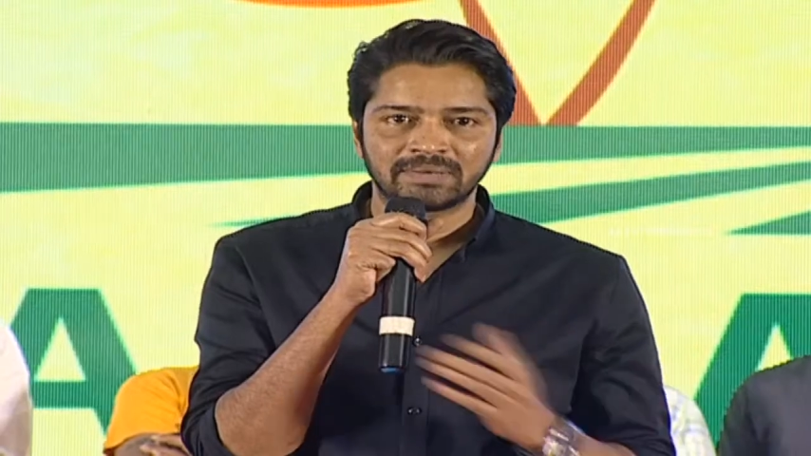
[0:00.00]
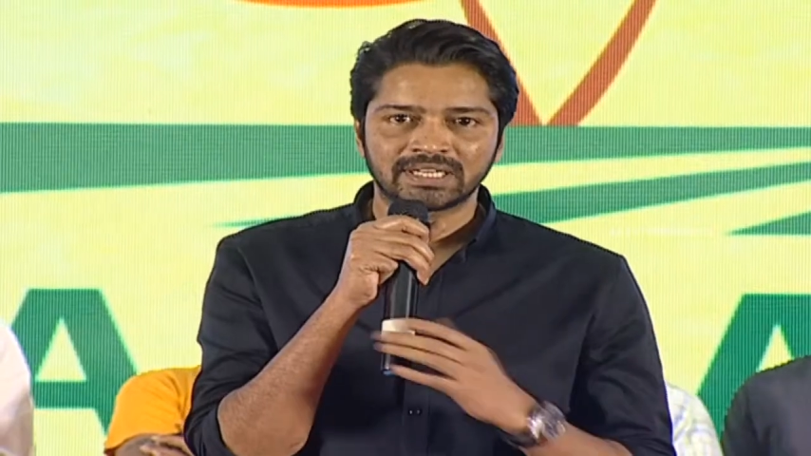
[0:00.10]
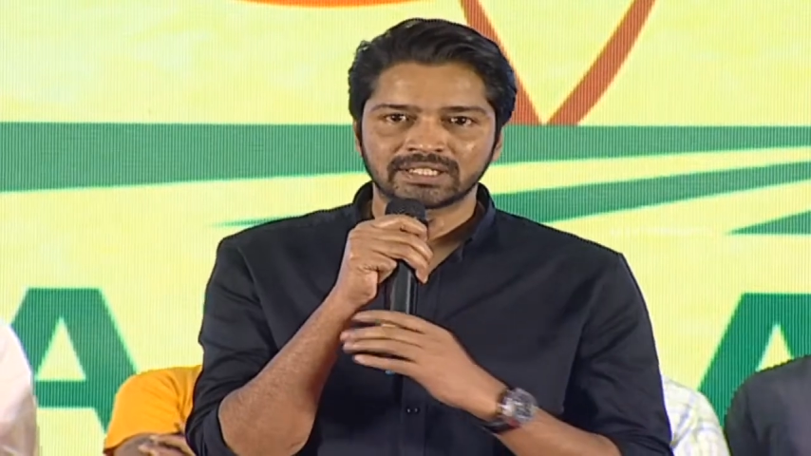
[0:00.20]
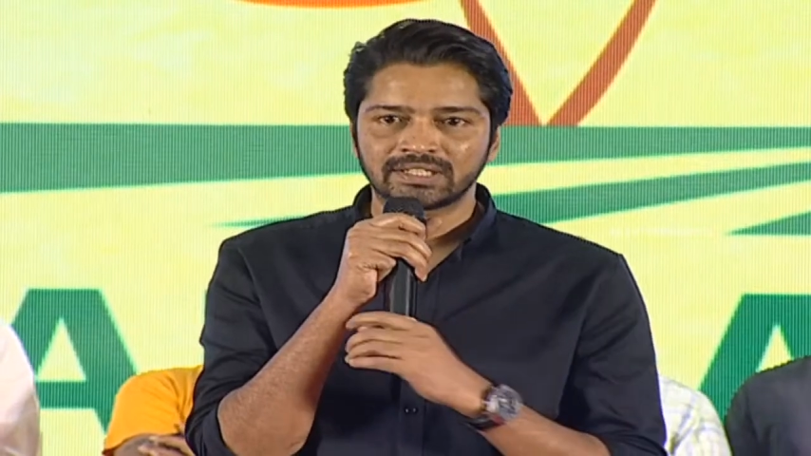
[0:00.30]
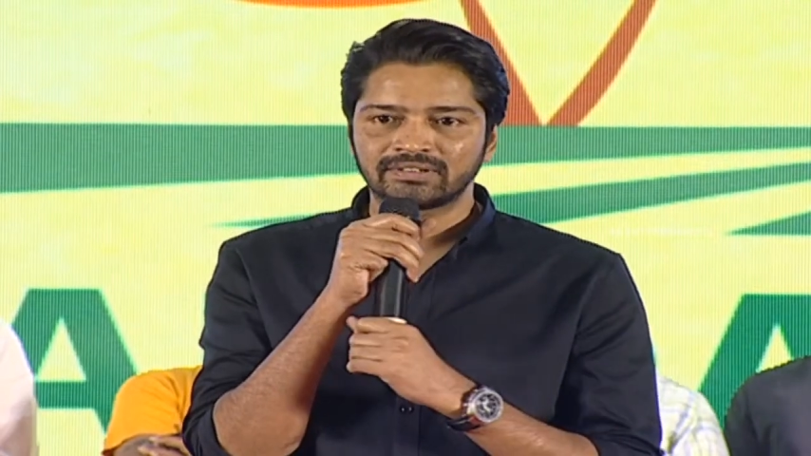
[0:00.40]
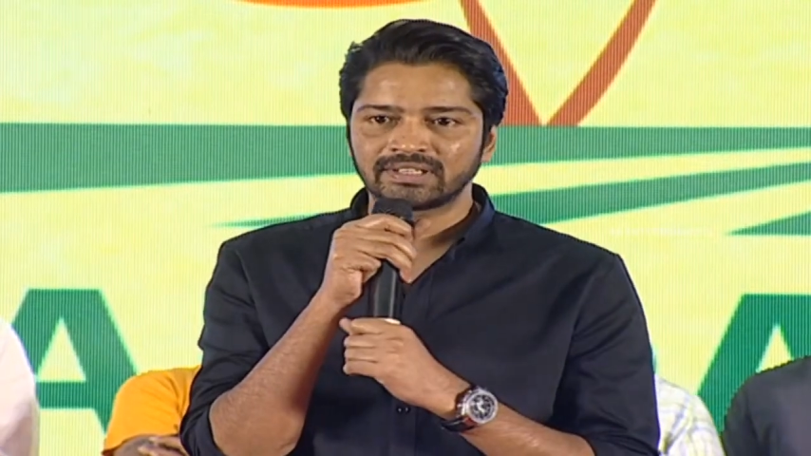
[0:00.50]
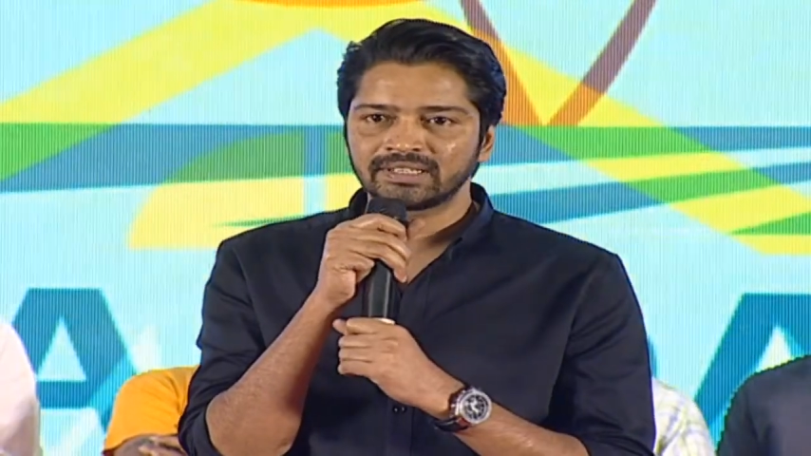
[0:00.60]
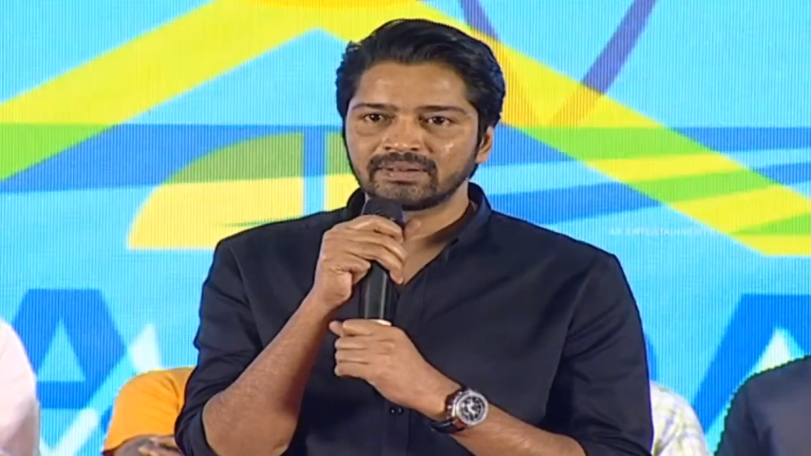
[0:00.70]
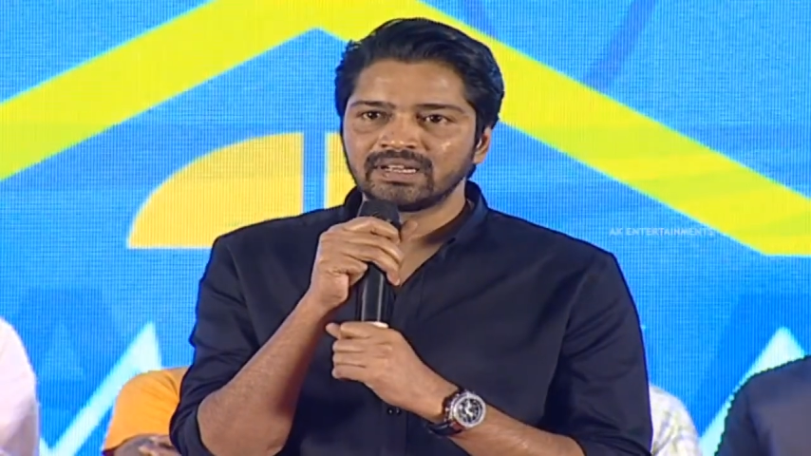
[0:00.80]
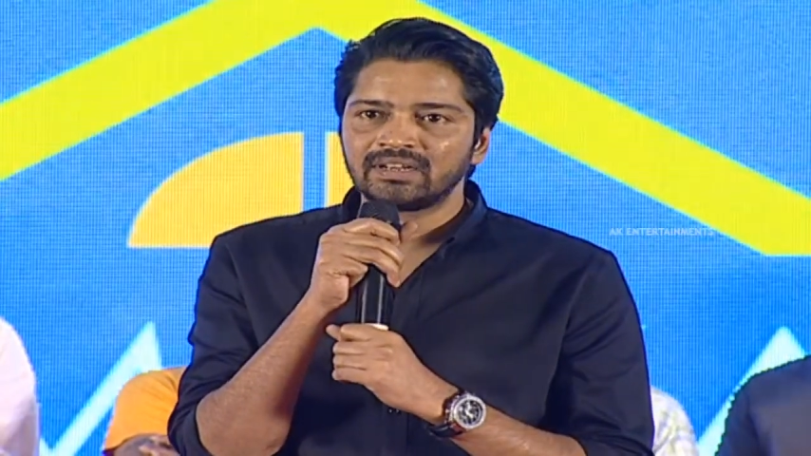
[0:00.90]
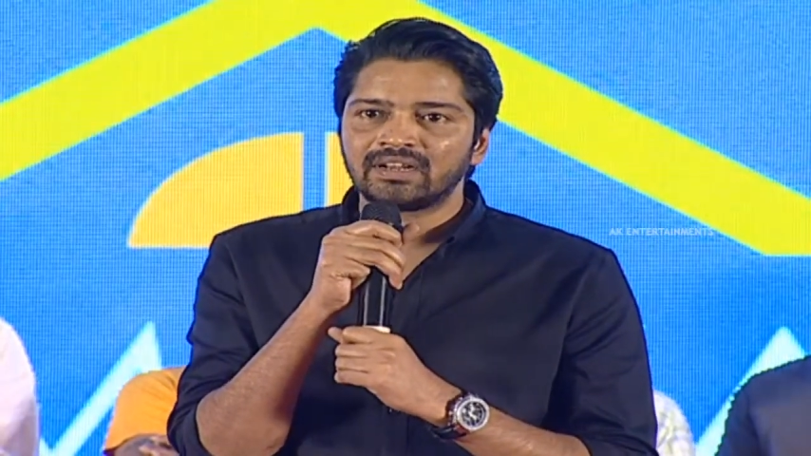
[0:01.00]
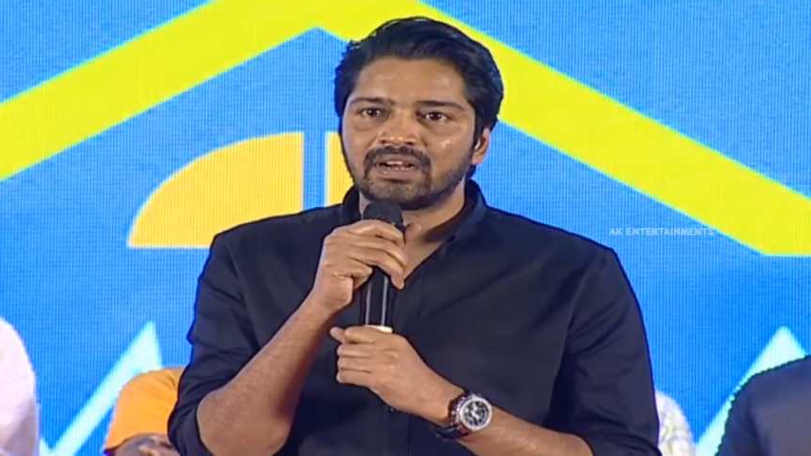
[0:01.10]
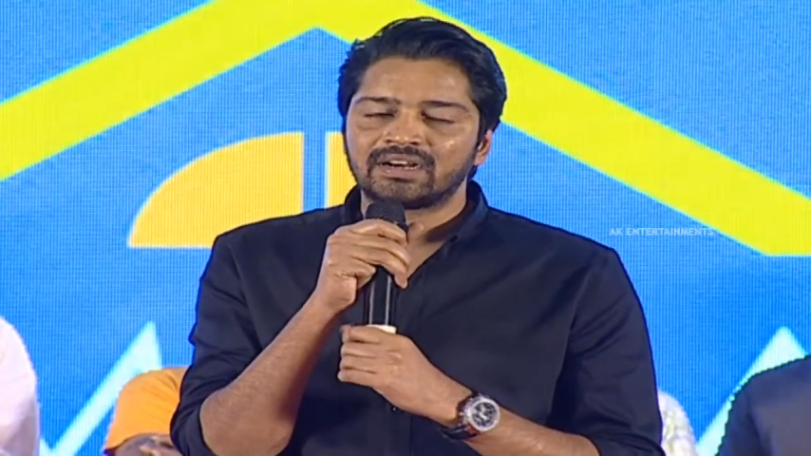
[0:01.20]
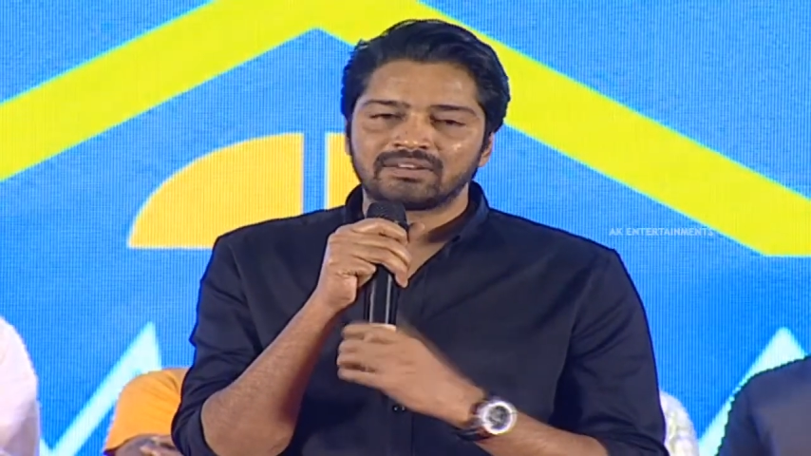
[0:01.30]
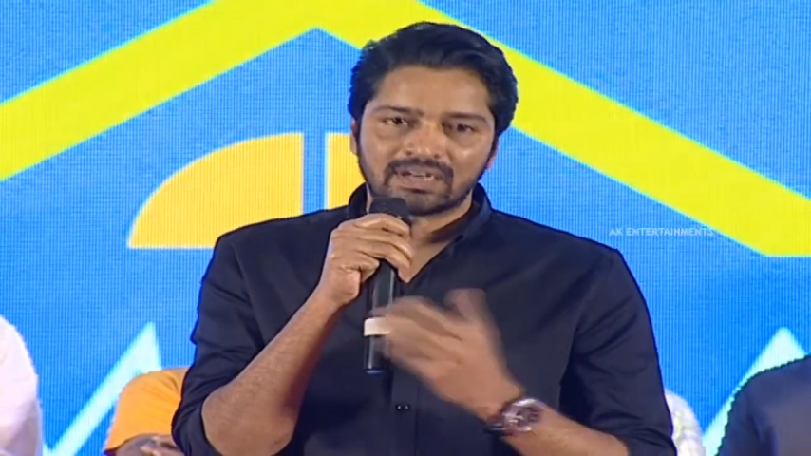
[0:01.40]
పెడుతున్నామంటే
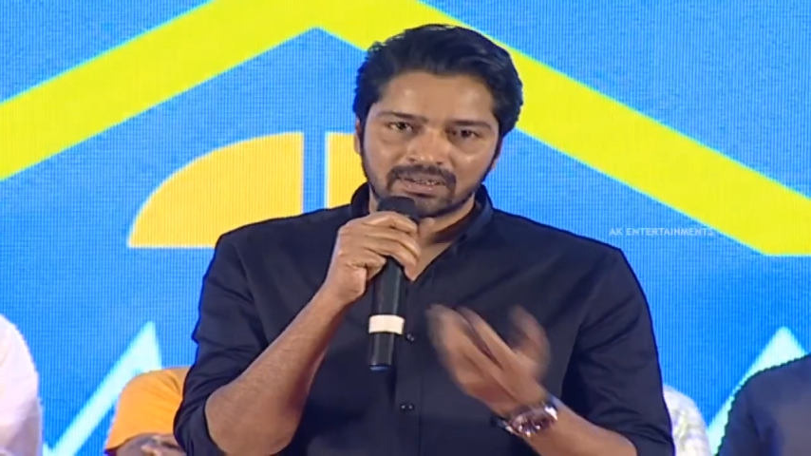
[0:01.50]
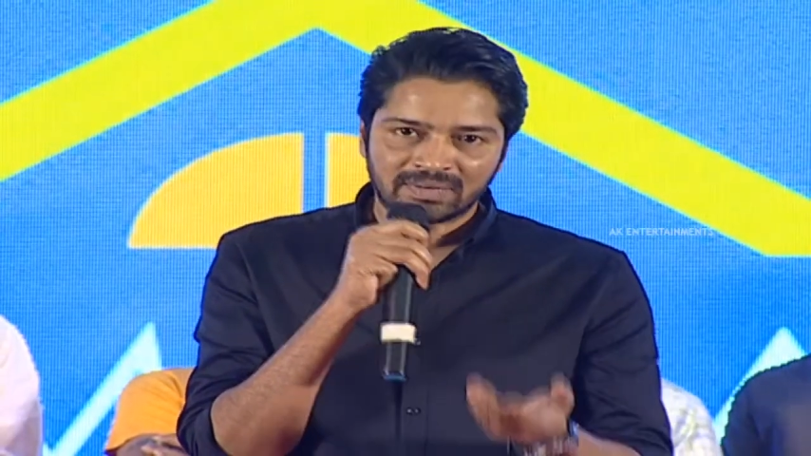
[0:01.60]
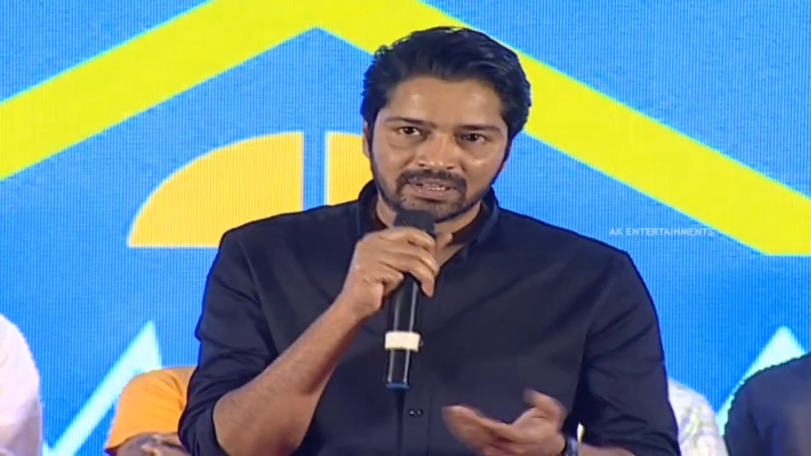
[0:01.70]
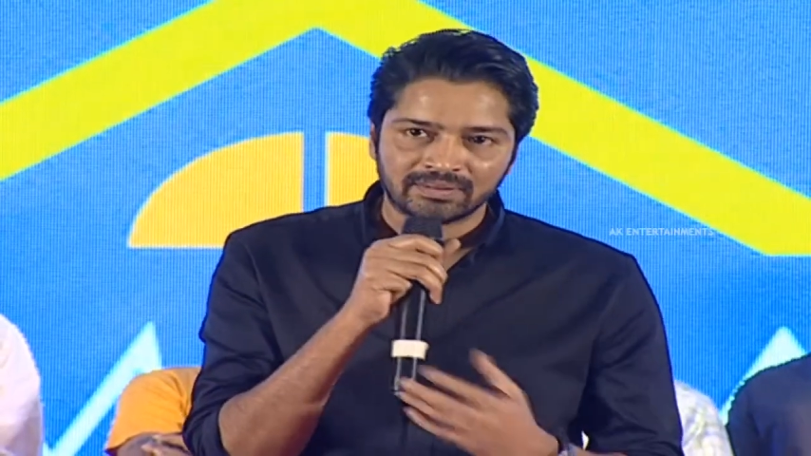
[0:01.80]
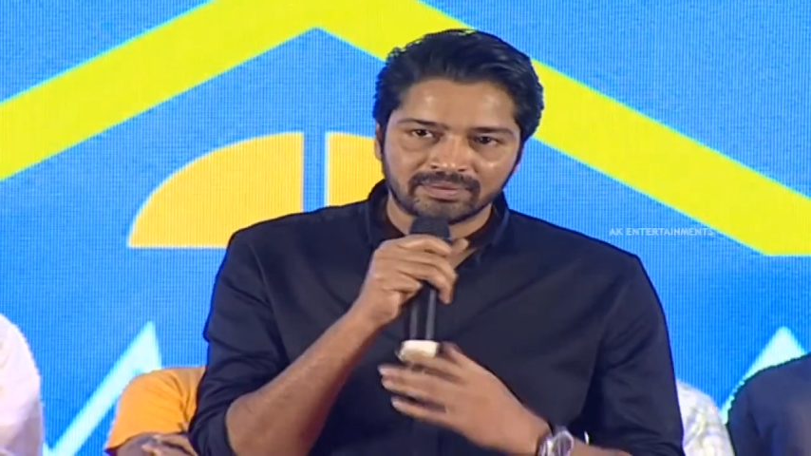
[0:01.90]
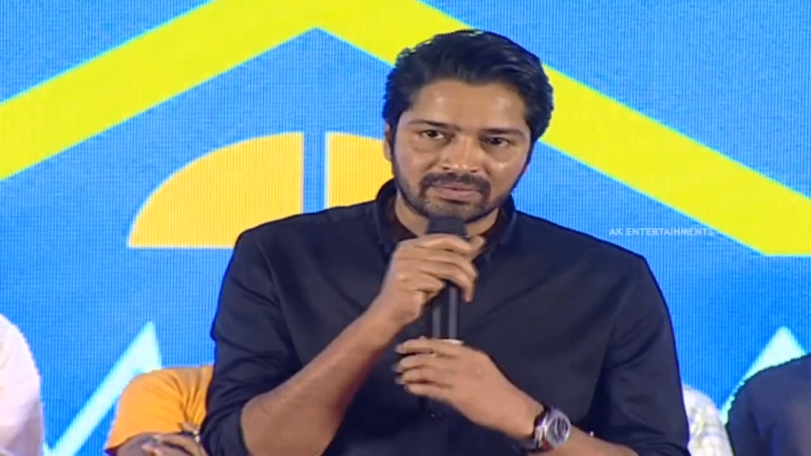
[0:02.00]
వాళ్ళు మాకు